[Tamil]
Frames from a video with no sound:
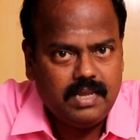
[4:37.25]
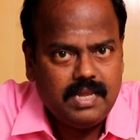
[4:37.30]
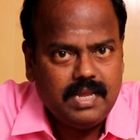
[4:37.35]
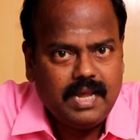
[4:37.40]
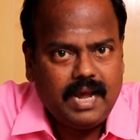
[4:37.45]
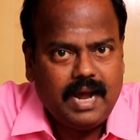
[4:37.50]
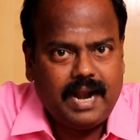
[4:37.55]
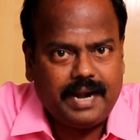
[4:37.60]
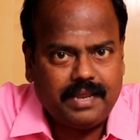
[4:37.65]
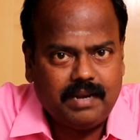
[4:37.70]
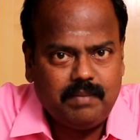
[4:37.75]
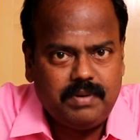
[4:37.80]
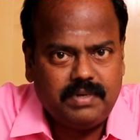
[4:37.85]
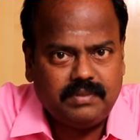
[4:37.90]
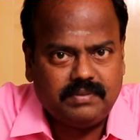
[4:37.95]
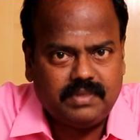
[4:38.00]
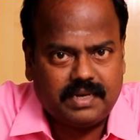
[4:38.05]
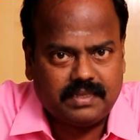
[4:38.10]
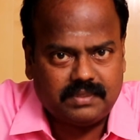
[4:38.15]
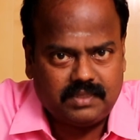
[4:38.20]
அனல்
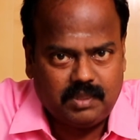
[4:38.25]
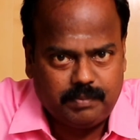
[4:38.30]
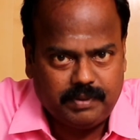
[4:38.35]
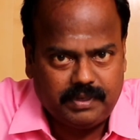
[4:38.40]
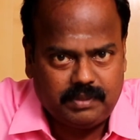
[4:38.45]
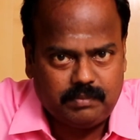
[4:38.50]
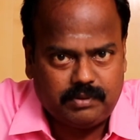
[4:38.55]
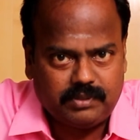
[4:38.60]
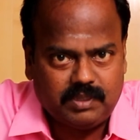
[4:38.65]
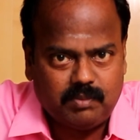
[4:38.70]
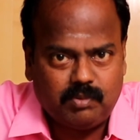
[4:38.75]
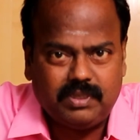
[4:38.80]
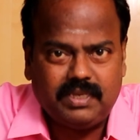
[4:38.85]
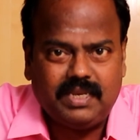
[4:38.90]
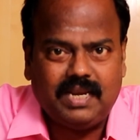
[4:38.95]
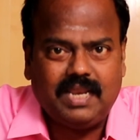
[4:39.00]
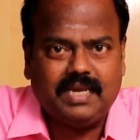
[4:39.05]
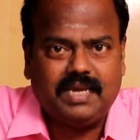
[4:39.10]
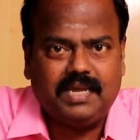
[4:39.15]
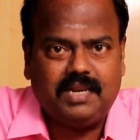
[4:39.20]
மின்சாரத்தை பயன்படுத்தும் போது
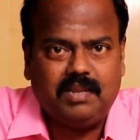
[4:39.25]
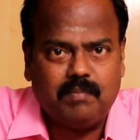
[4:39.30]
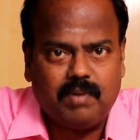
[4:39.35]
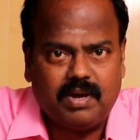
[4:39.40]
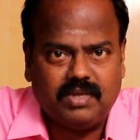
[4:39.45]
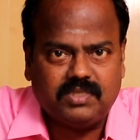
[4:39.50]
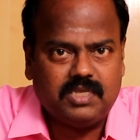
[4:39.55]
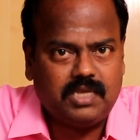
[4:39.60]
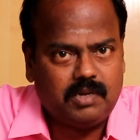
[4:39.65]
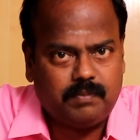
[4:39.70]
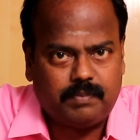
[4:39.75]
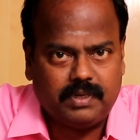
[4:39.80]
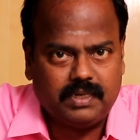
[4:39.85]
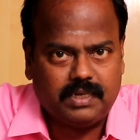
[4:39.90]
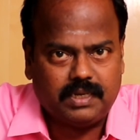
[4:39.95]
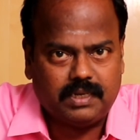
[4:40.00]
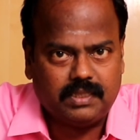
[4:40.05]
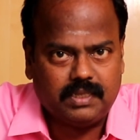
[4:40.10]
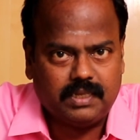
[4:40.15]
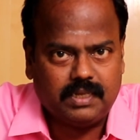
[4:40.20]
நிலக்கரி மாசு
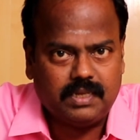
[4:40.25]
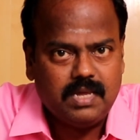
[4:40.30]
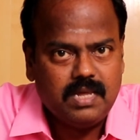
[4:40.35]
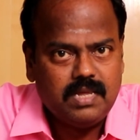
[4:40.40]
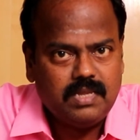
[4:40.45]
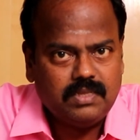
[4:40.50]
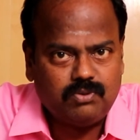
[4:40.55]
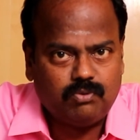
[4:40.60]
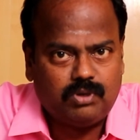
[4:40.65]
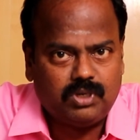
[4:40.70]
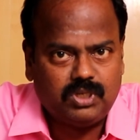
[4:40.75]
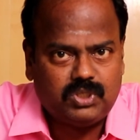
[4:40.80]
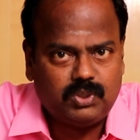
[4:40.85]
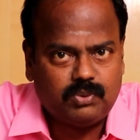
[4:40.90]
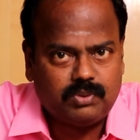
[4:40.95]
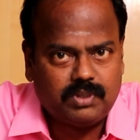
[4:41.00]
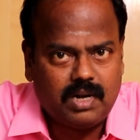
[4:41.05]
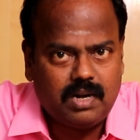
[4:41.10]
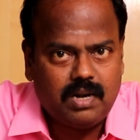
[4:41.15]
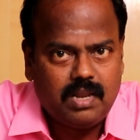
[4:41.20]
ஏற்படுகிறது
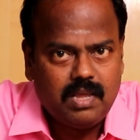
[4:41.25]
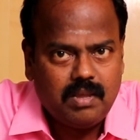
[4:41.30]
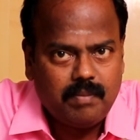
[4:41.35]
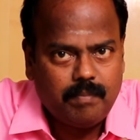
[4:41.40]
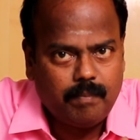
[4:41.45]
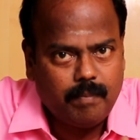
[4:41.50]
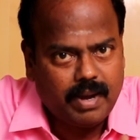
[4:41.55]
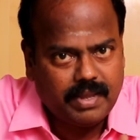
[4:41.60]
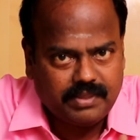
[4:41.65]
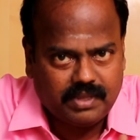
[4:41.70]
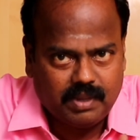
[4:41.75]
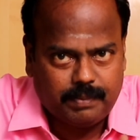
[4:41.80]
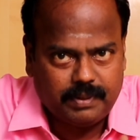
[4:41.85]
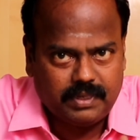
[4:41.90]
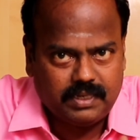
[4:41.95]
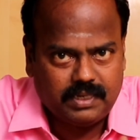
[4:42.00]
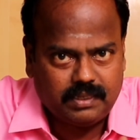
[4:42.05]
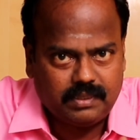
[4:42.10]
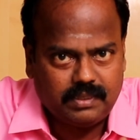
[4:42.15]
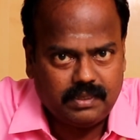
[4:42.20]
சுற்றுச்சூழல்
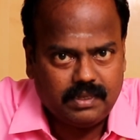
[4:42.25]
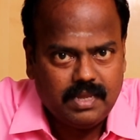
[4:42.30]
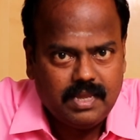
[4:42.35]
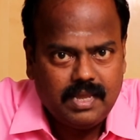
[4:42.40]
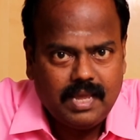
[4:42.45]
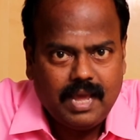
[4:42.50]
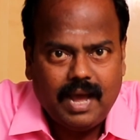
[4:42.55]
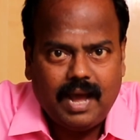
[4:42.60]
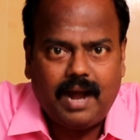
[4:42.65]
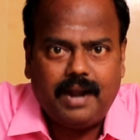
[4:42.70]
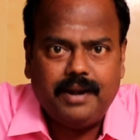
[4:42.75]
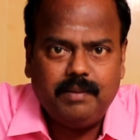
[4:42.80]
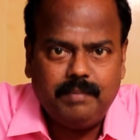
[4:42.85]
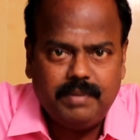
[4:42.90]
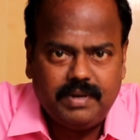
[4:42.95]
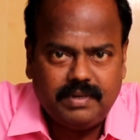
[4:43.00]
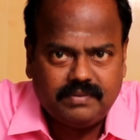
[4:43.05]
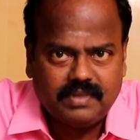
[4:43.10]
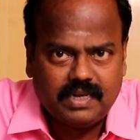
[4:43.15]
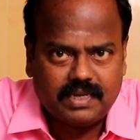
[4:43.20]
பாதிக்கப்படுகிறது அணு
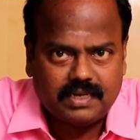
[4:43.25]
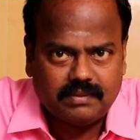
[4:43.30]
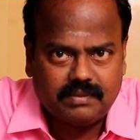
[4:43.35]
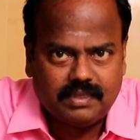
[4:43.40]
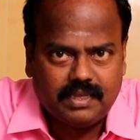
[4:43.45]
மின்சாரத்தை